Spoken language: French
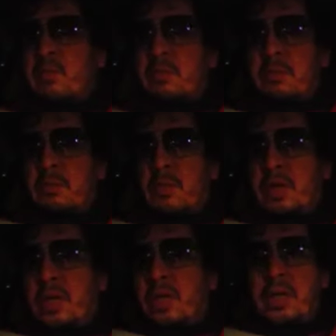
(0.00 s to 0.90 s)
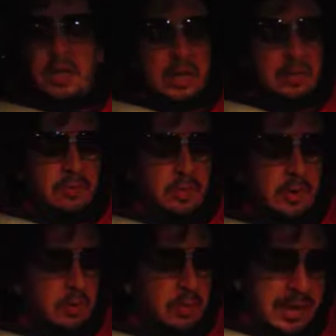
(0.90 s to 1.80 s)
tout simplement qu'il est, qu'il est un
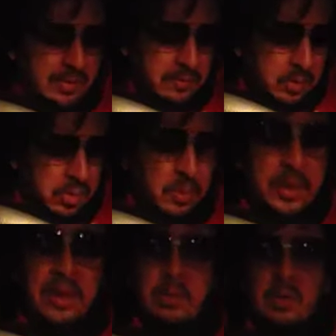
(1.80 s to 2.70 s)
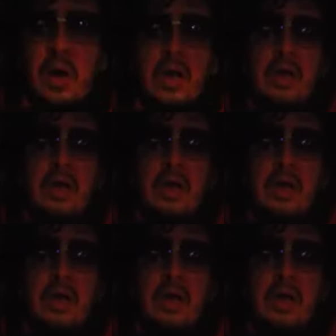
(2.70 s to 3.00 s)
voleur ou qu'il est un violeur ou qu'il est n'importe quoi,